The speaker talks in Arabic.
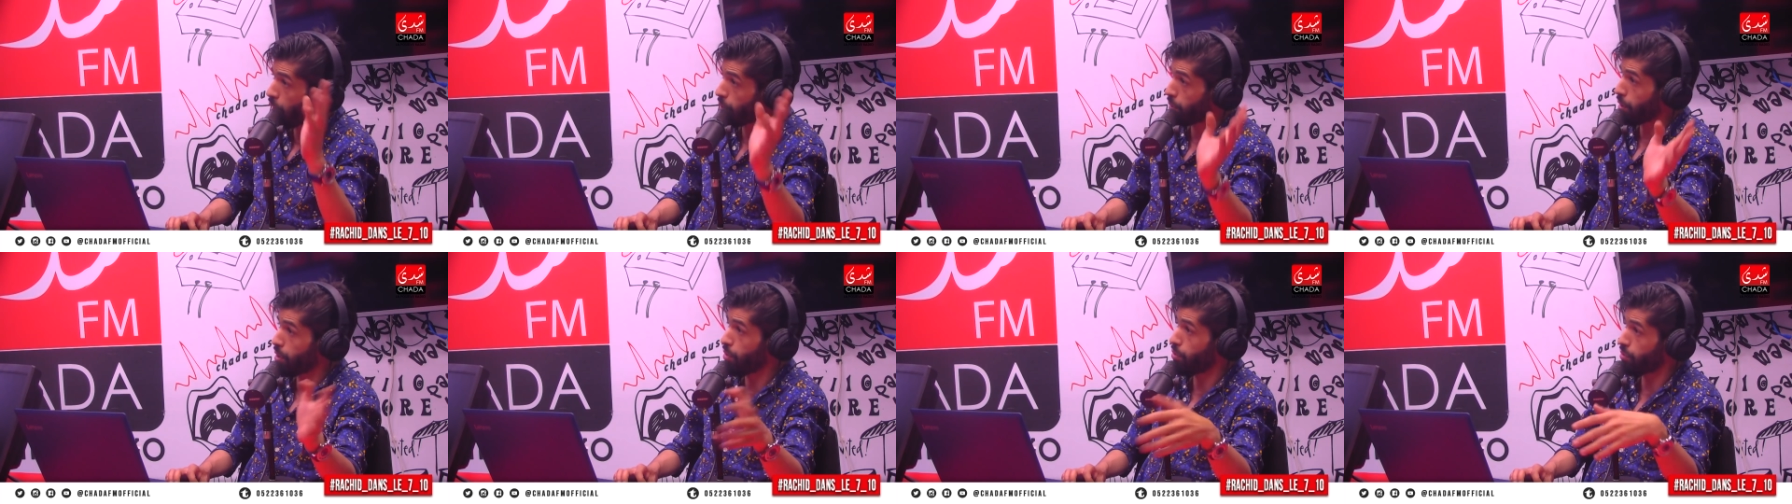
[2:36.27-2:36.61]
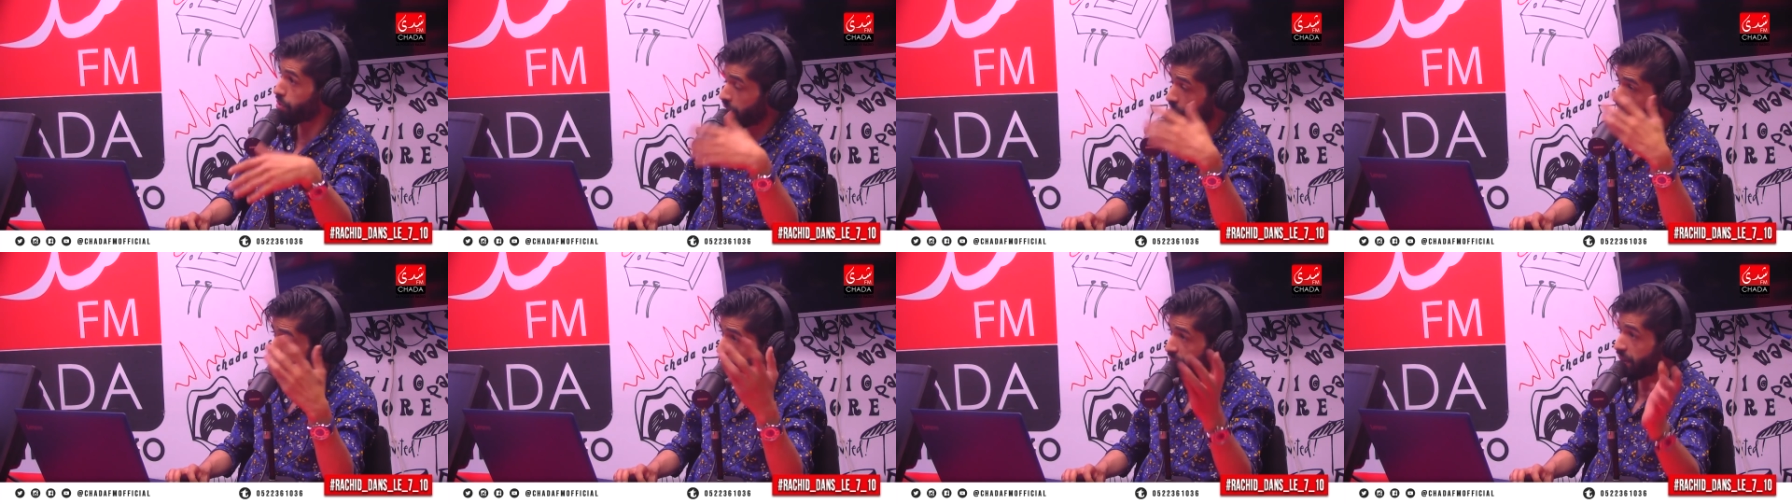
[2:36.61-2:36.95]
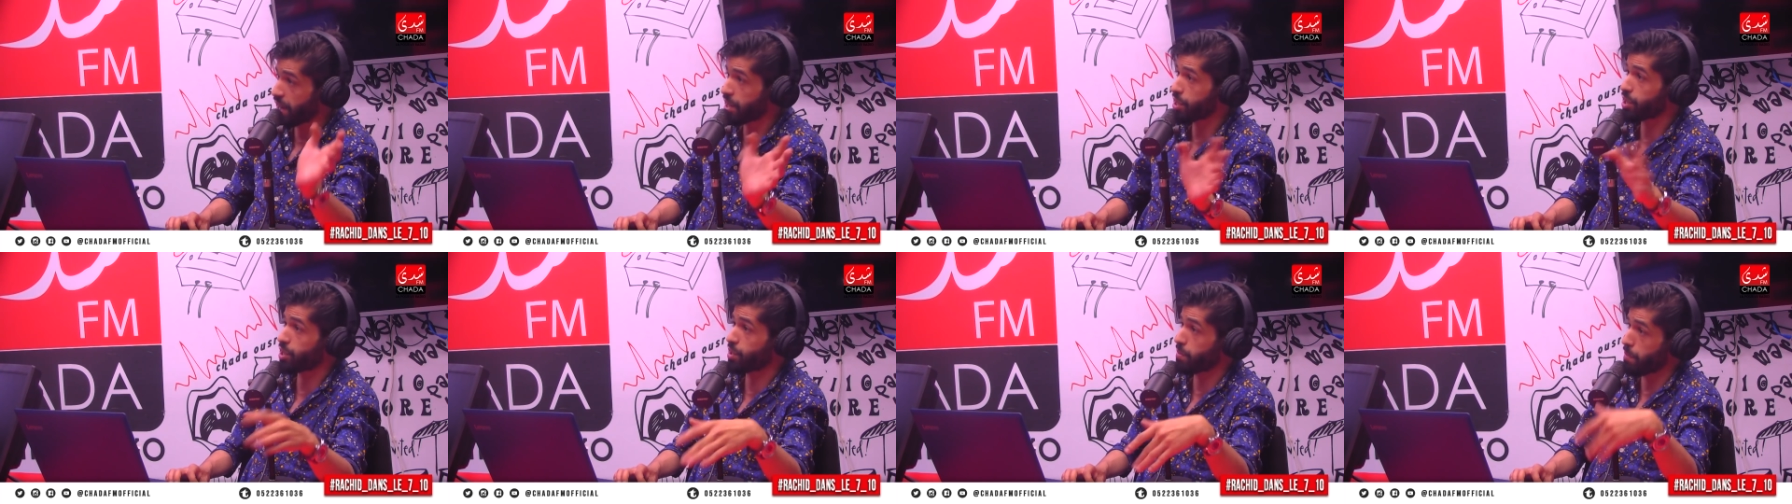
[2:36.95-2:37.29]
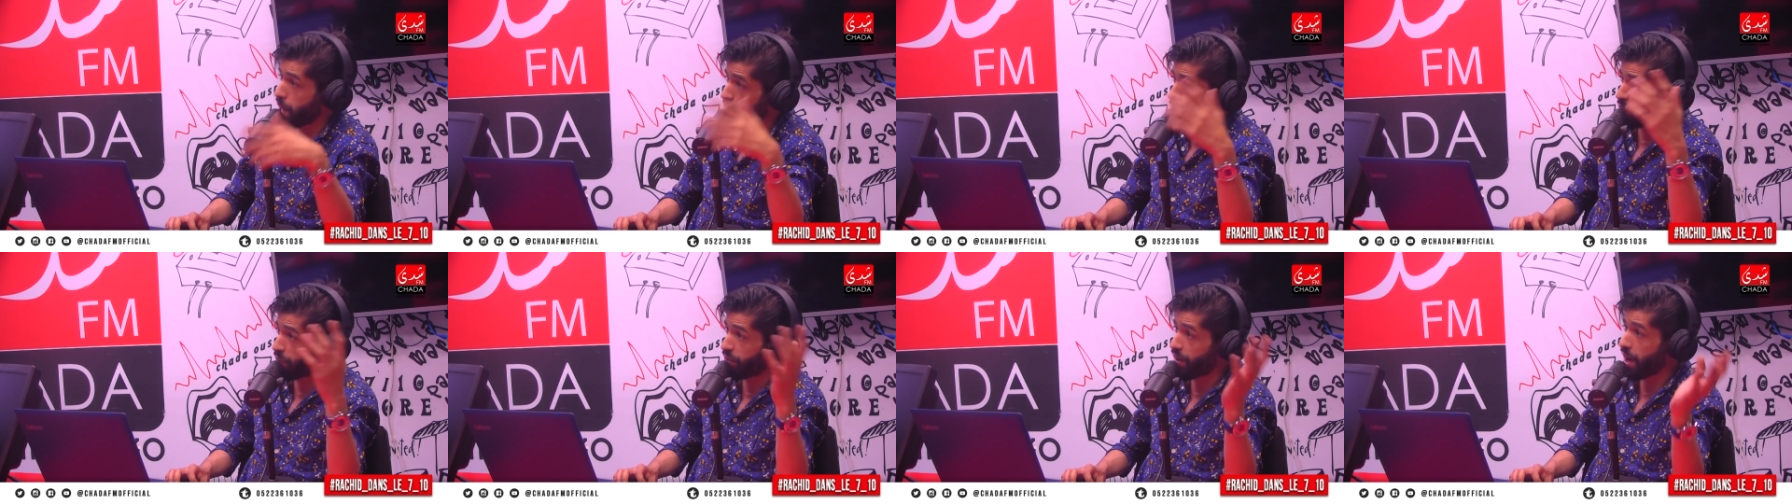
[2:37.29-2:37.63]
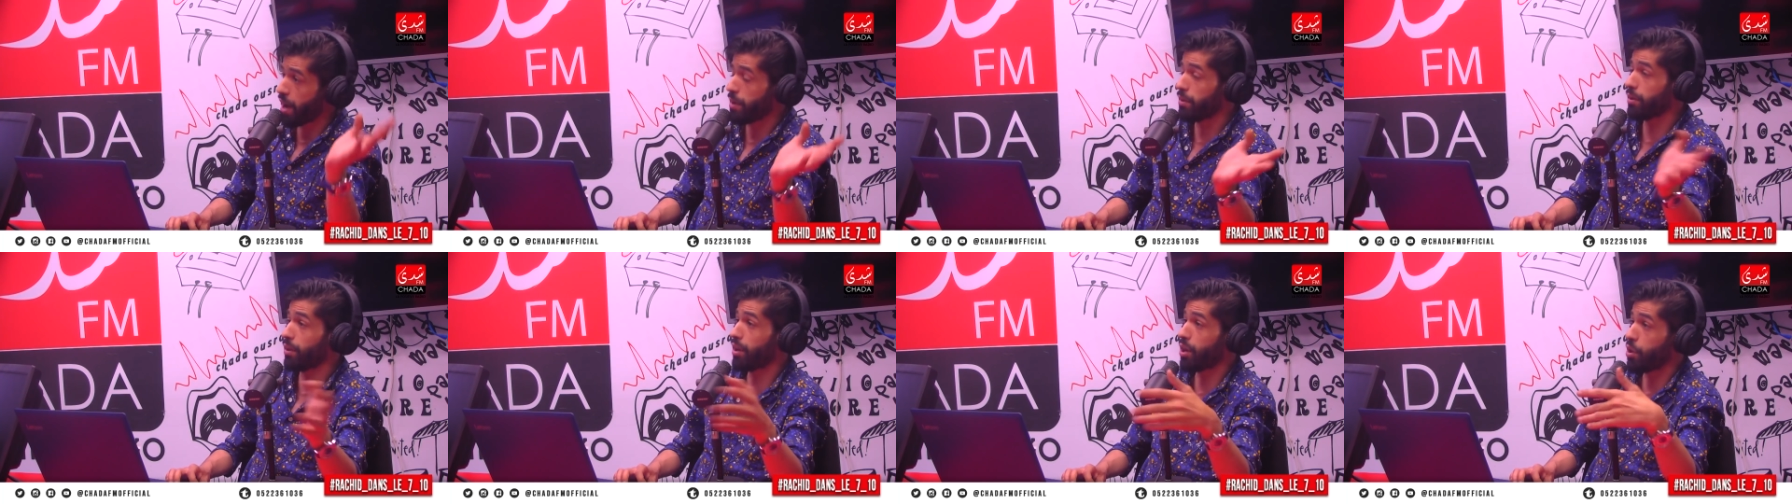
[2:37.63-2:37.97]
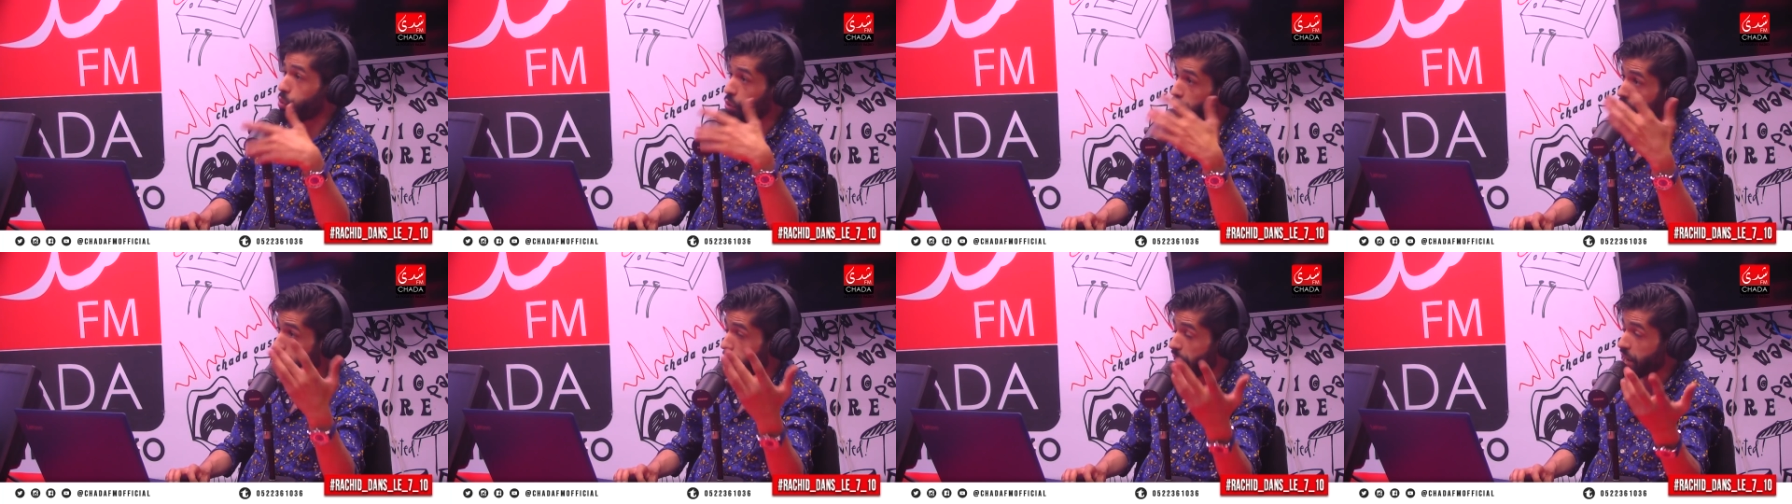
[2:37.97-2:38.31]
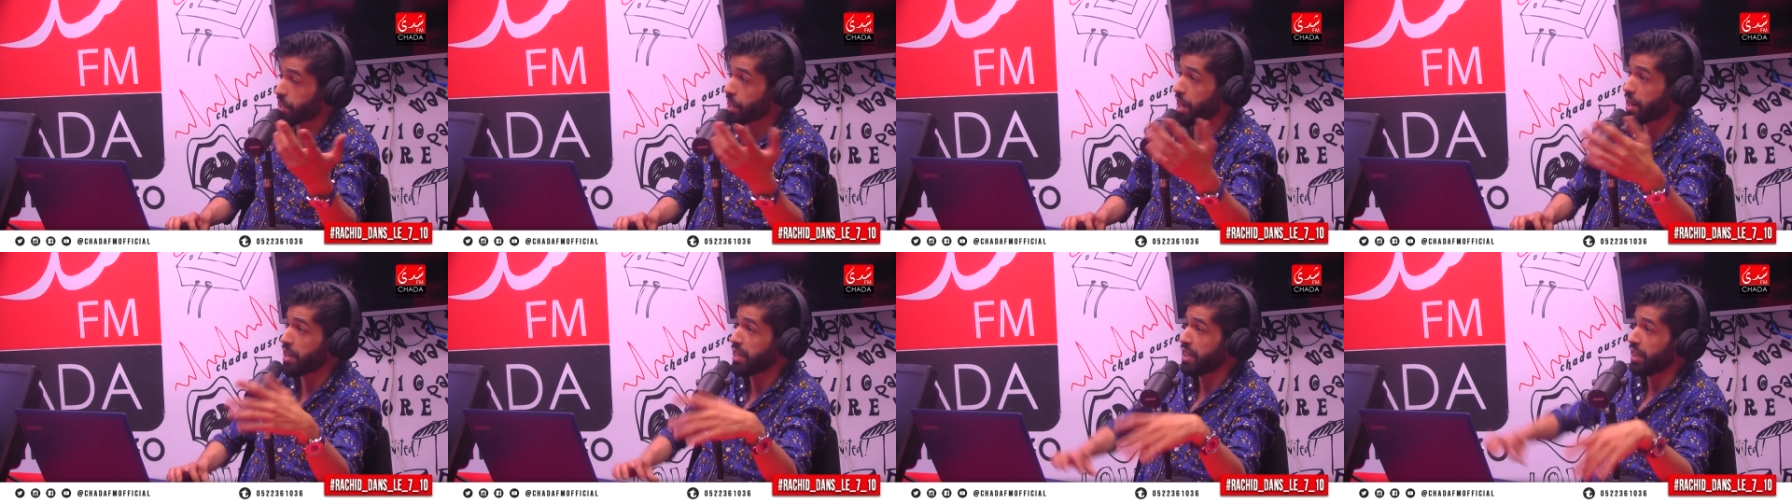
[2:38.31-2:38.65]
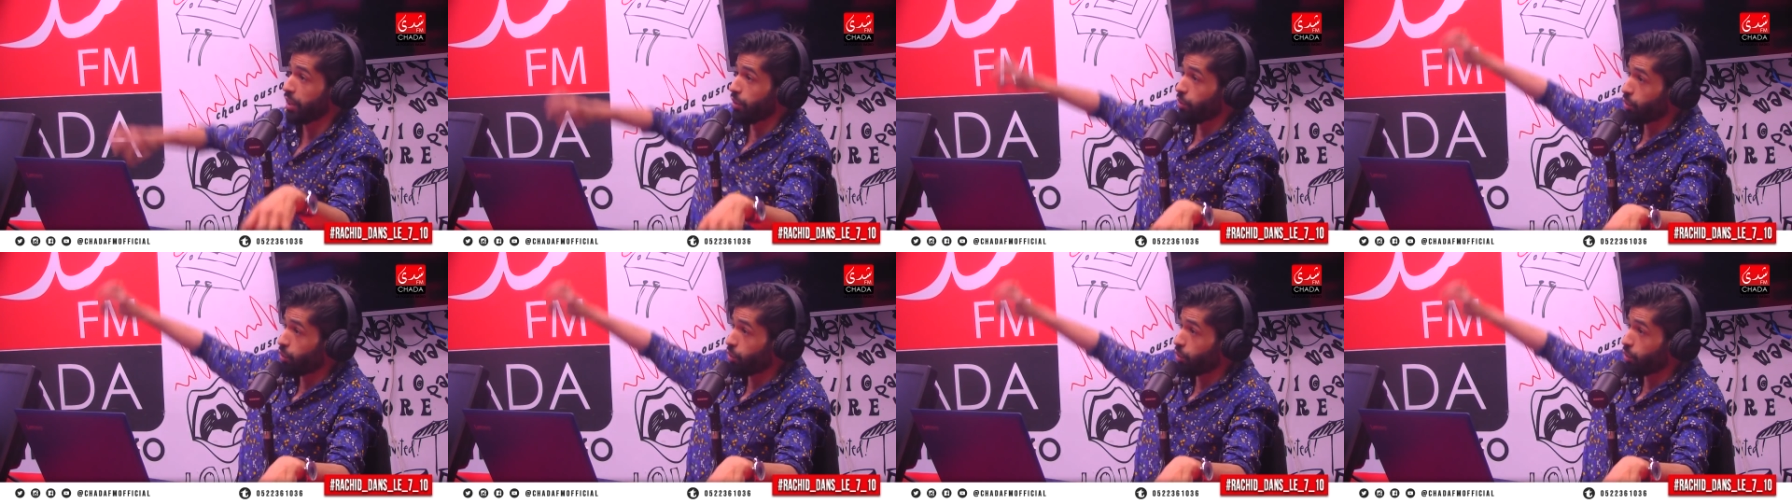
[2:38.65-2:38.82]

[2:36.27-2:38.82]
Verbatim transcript: قوت كان فيها الجمال وفيها قوه البشر